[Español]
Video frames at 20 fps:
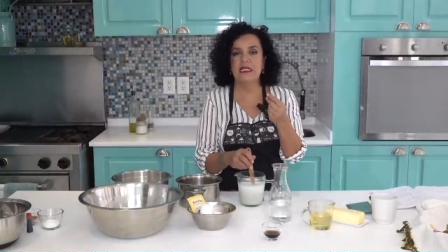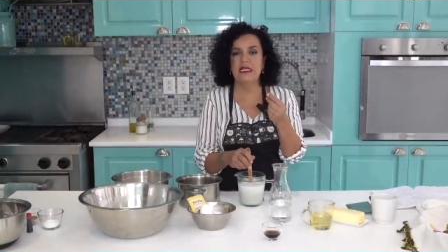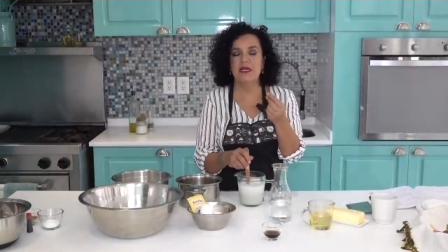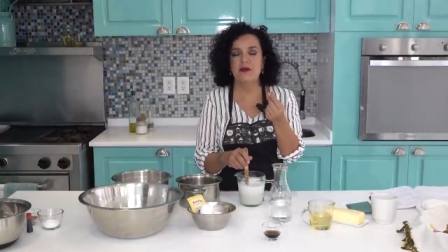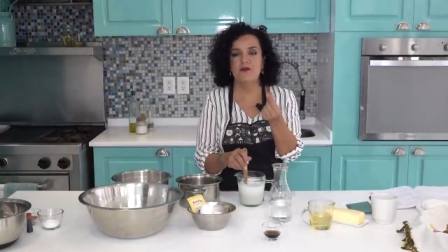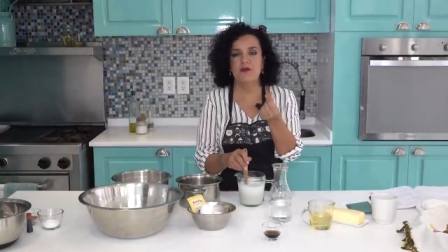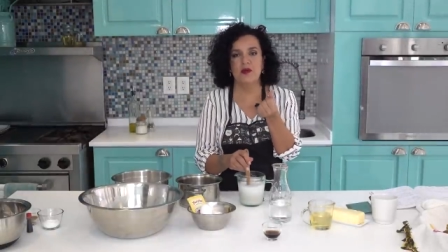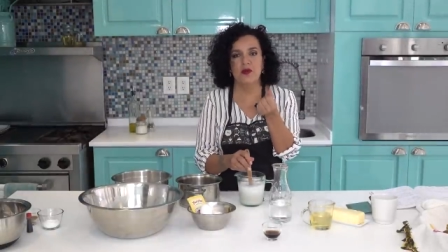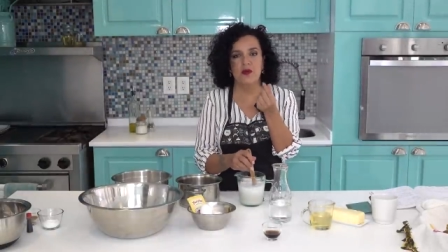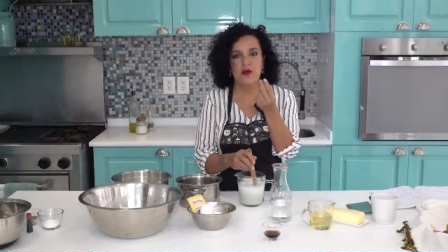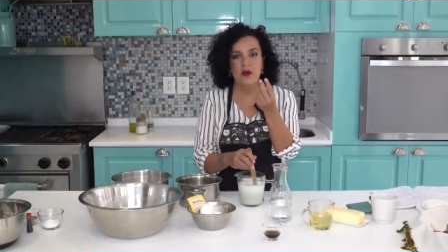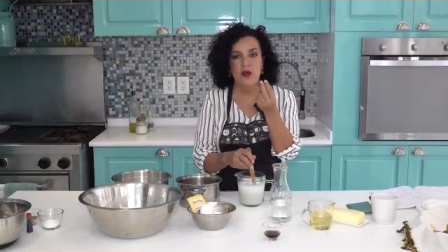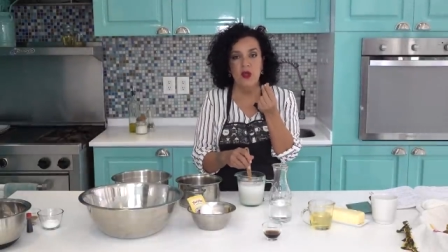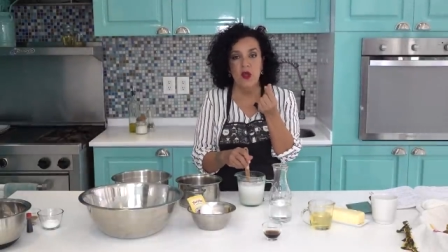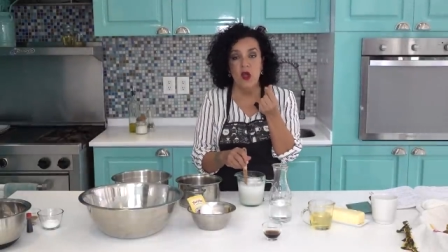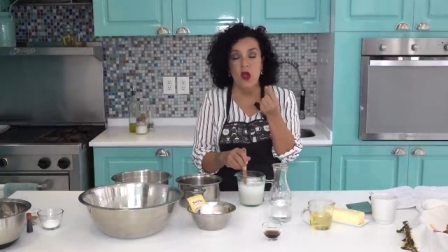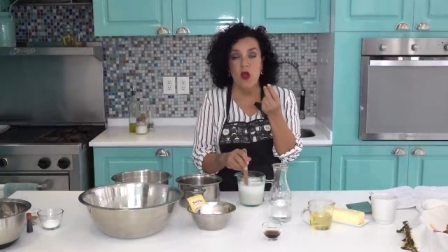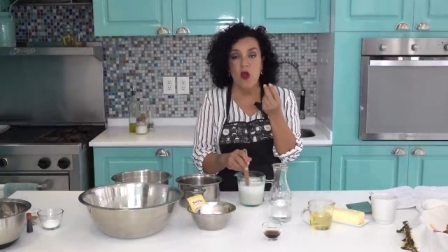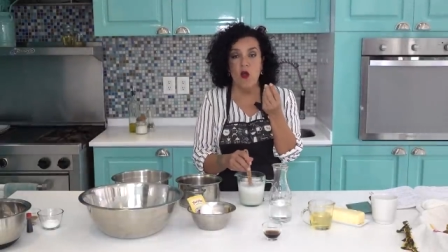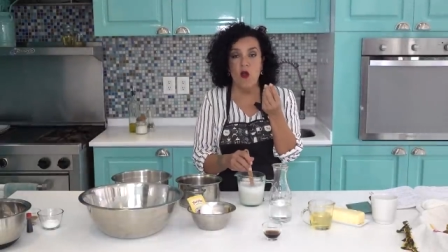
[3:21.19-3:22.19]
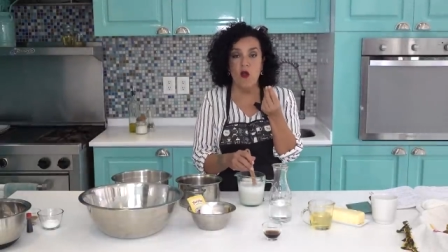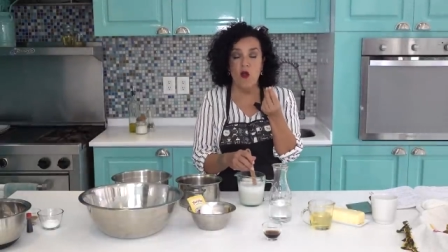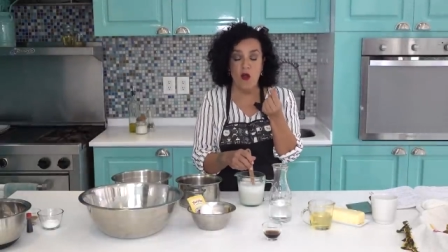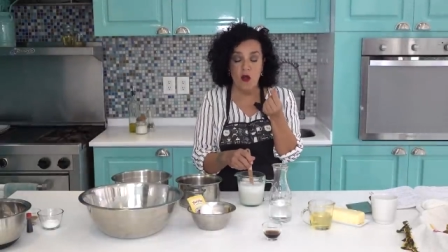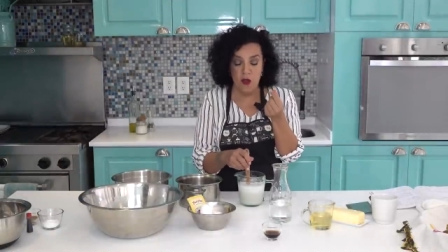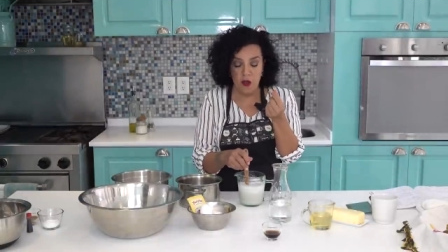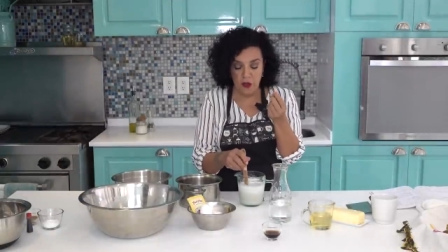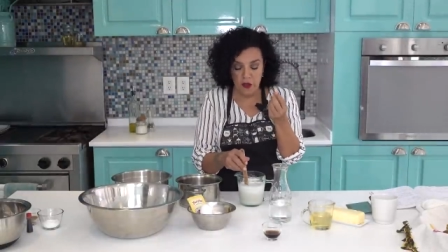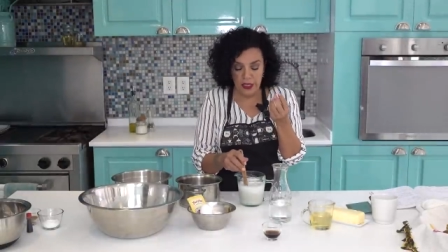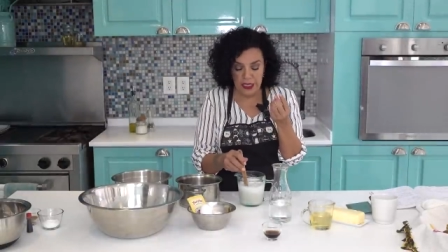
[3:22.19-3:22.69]
tiempo
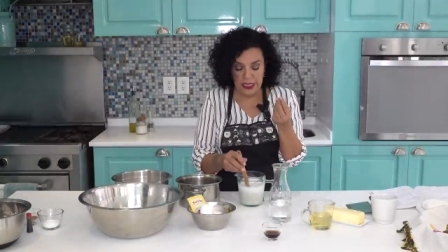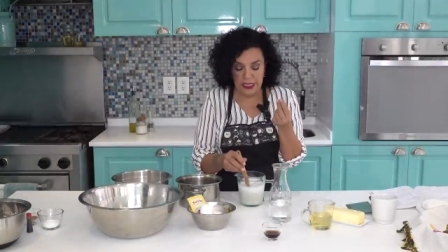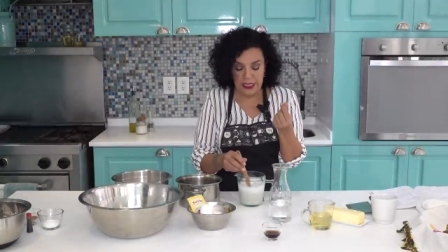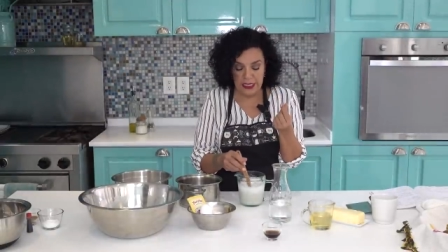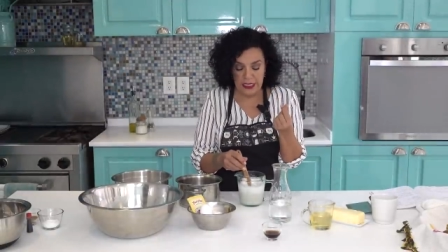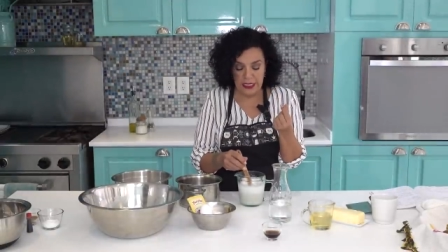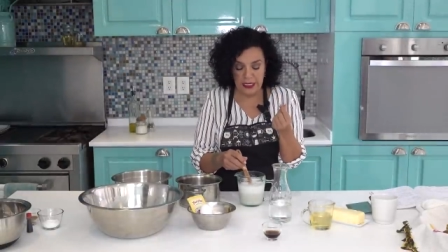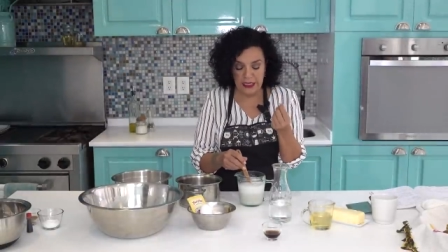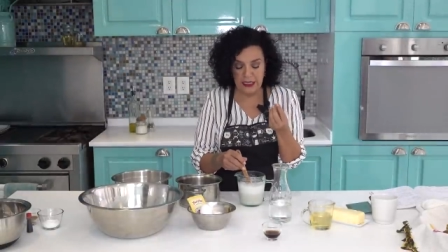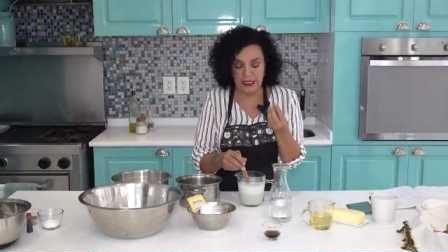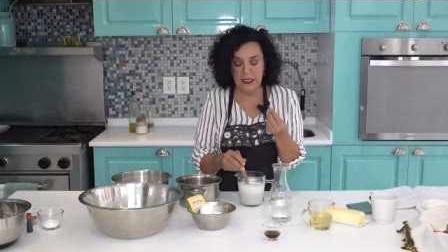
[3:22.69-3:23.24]
o eh,